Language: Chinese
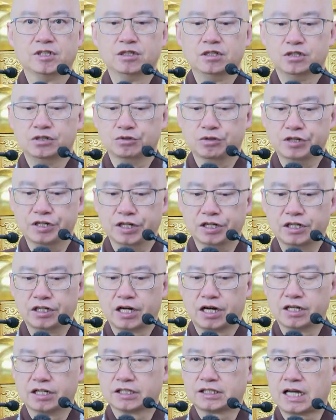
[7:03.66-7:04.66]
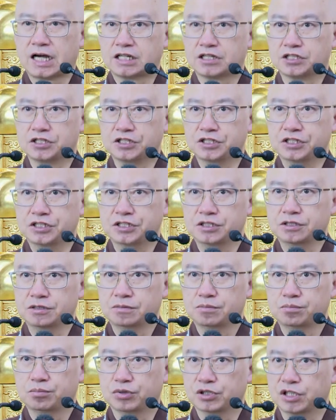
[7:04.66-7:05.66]
所以您看的《大圣经，
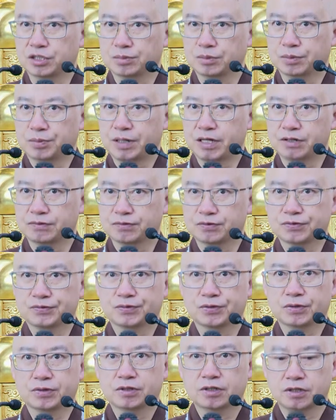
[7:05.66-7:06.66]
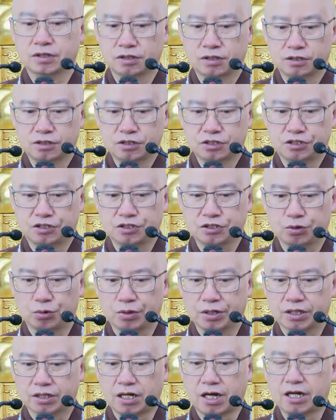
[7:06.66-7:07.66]
不得不佩服佛智
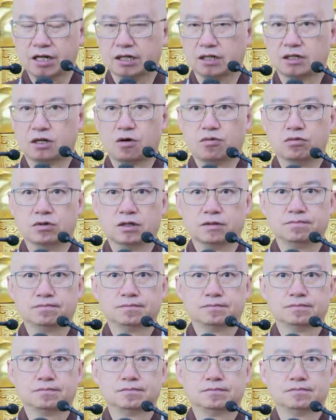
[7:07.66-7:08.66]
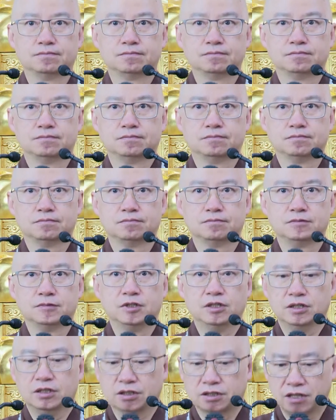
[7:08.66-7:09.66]
慧太高了，
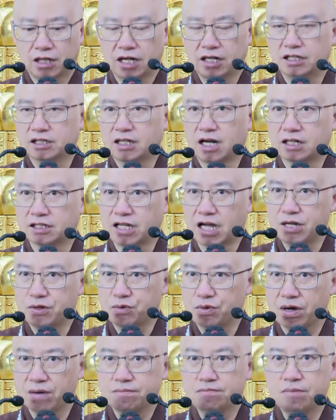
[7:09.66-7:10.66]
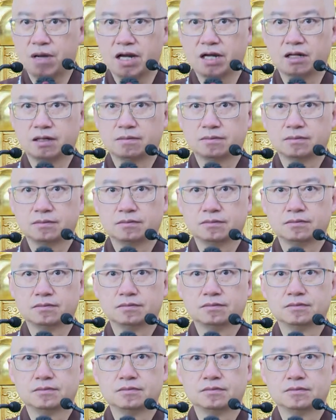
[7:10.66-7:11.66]
太大太圆满了。
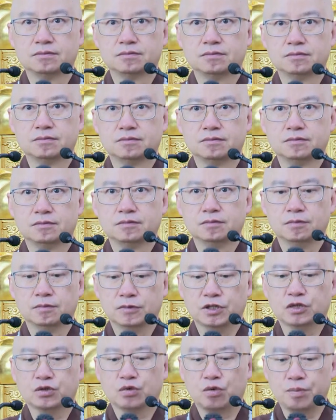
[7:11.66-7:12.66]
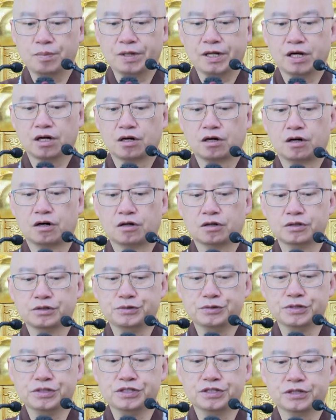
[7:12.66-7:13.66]
这是我们应该要好好
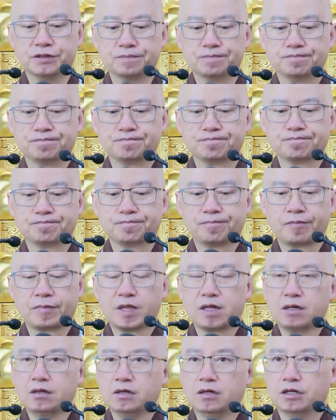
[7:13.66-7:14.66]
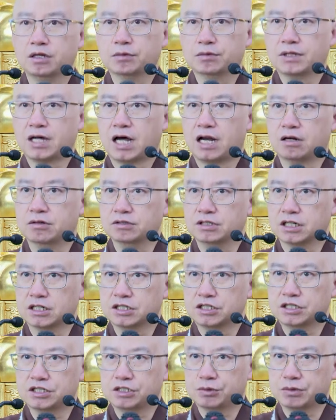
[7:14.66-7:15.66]
学习的，因为他老人家的
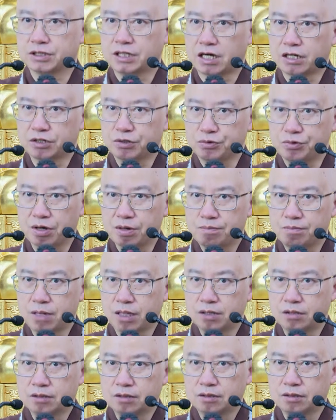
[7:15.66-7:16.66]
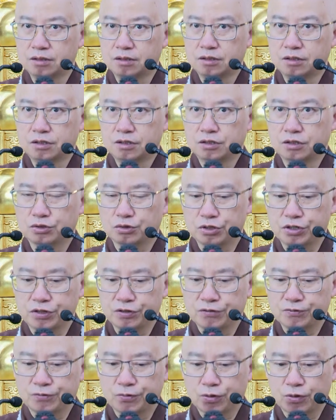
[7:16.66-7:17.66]
智慧达到圆满，所以
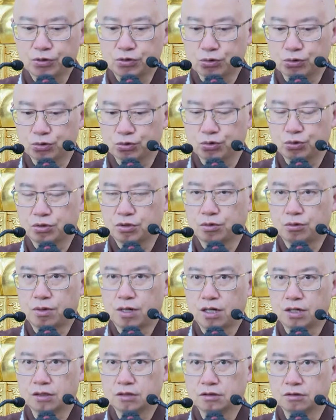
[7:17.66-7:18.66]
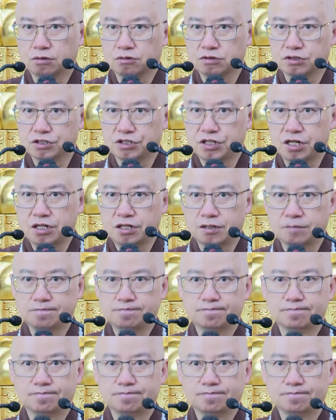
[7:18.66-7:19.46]
佛所说的话都是真的。《